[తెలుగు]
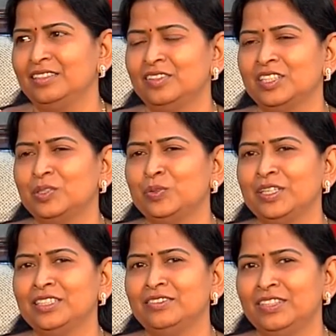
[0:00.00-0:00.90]
ఒక టూ
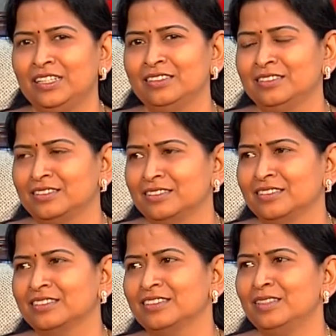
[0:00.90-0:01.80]
డేస్ వీళ్ళు
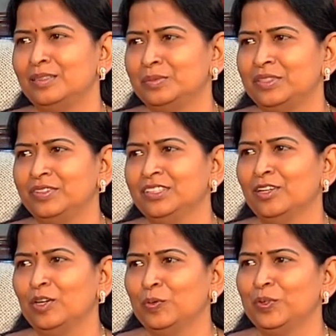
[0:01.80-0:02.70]

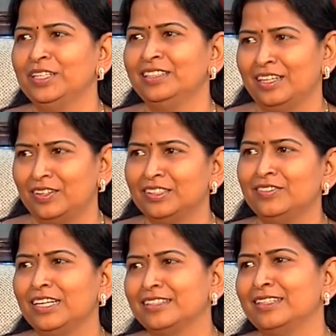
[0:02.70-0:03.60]
అబ్జర్వేషన్లో ఉండి తర్వాత
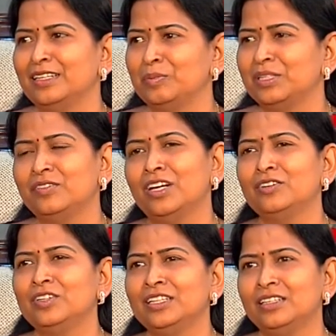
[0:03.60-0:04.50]
వెళ్తారనమాట
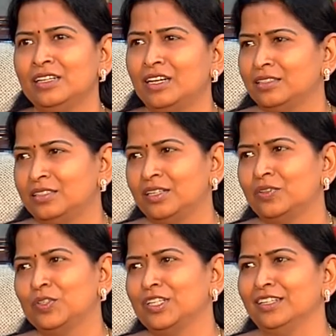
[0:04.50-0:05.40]
వాళ్ళు ఉండేది నార్త్
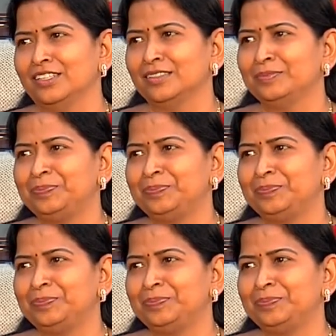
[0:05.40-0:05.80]
డకోటా అండి